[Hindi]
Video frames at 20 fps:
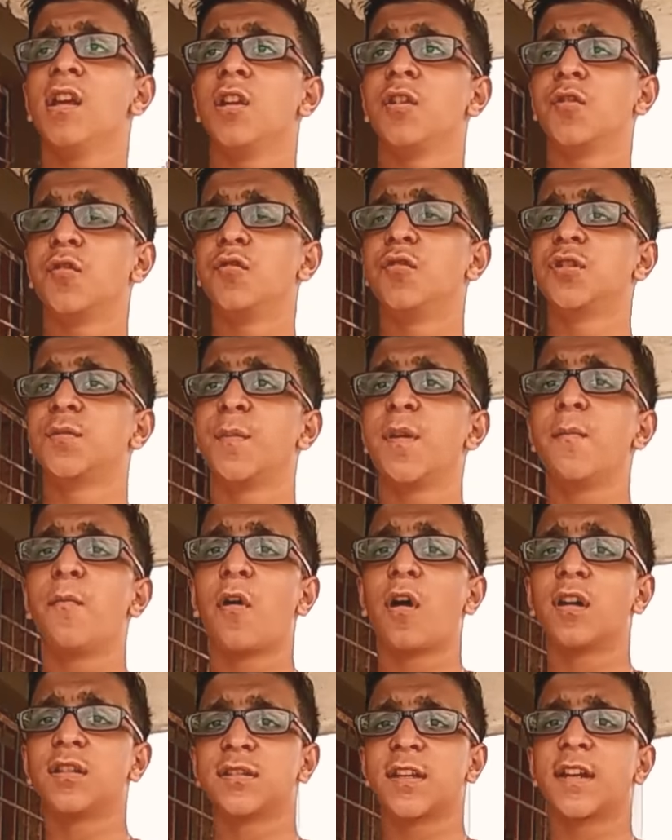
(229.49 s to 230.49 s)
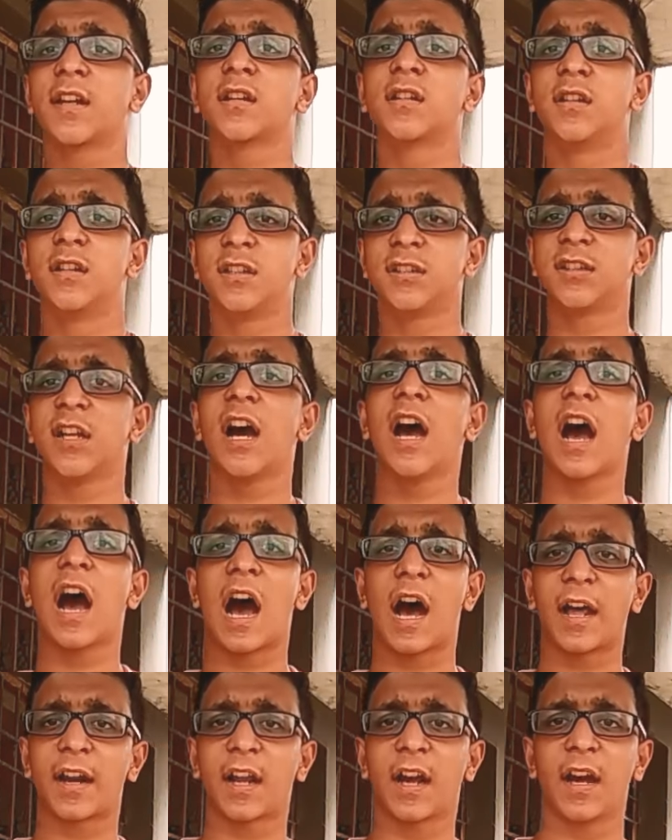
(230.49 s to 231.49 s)
तो उसमें बहुत सारा खर्चा आ
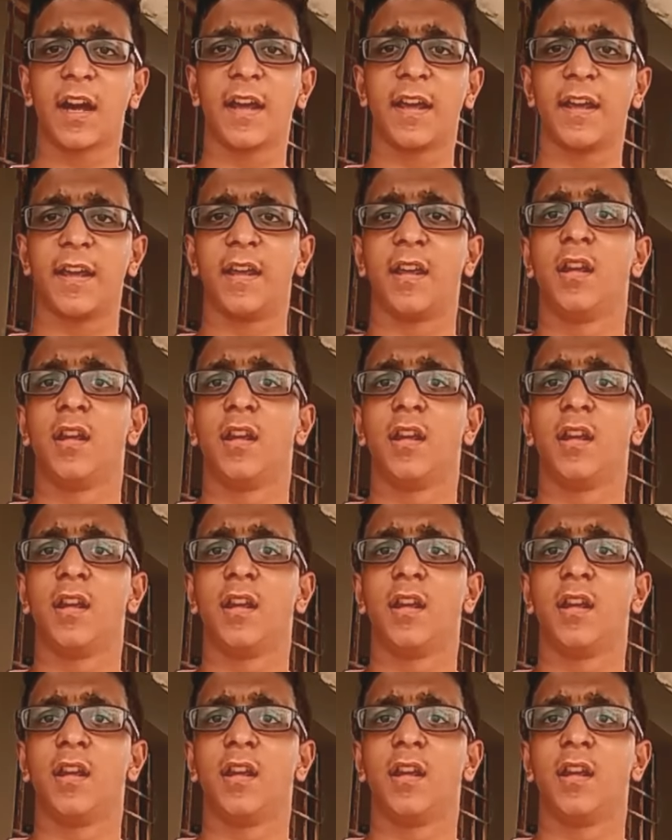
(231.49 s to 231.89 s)
रहा है